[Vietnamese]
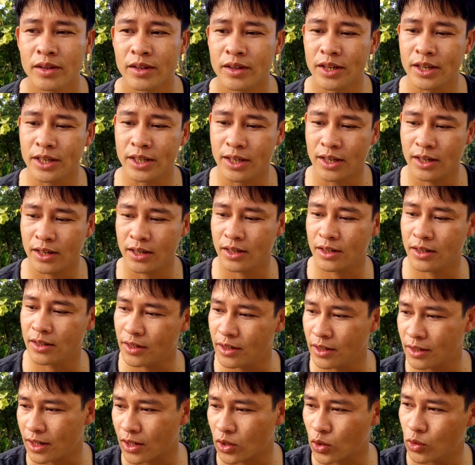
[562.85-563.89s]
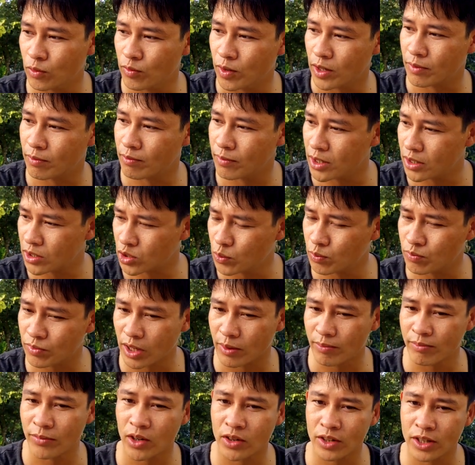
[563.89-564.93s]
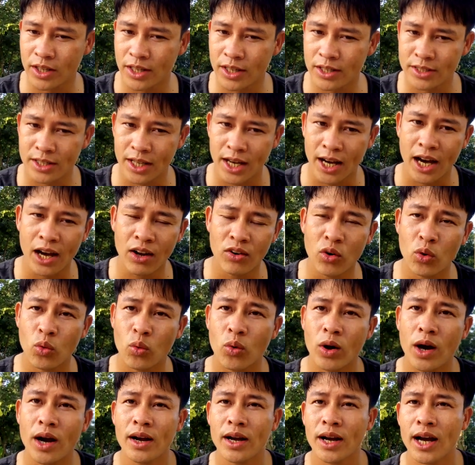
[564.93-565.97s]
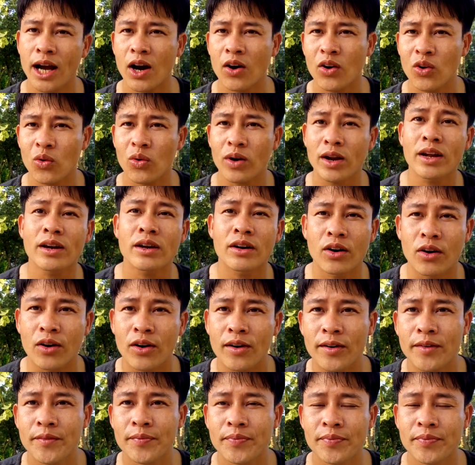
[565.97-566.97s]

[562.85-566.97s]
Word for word: thì là những cái khu vực mở trung tâm đó thì cái giá nó quá cao, nó quá đắt đỏ,